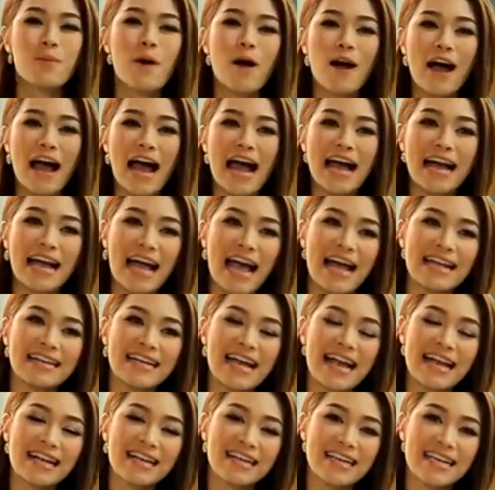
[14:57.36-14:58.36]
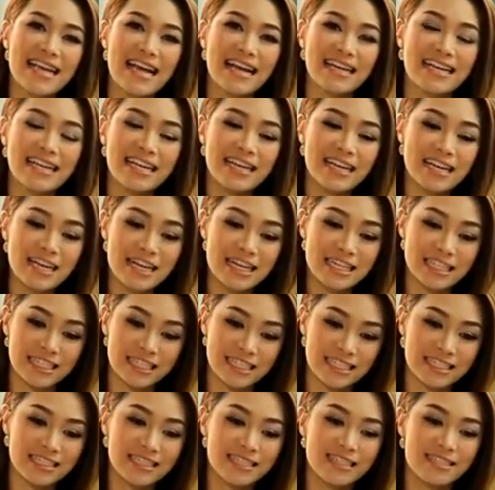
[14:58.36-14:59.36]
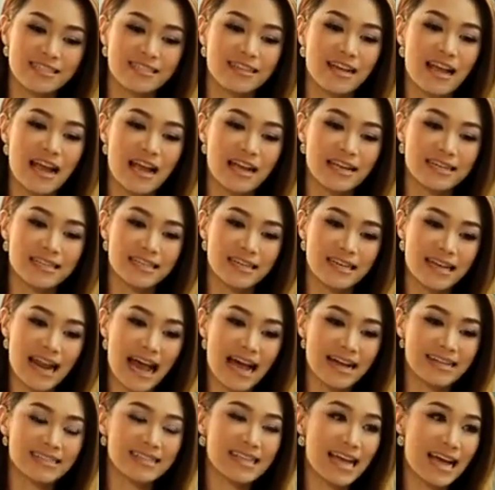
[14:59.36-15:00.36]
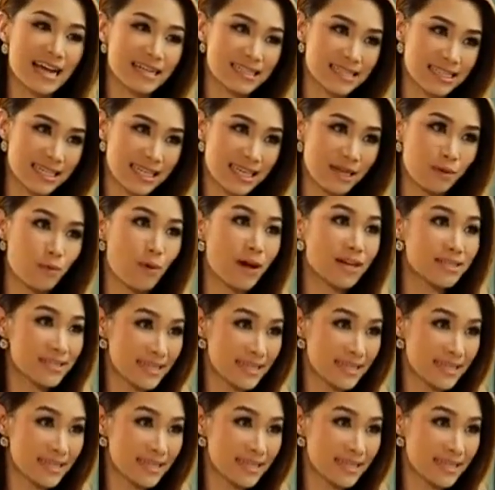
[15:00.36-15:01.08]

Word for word: คุณหมอคะอาการข้างเคียงที่เกิดขึ้นหลังจากฉีดวั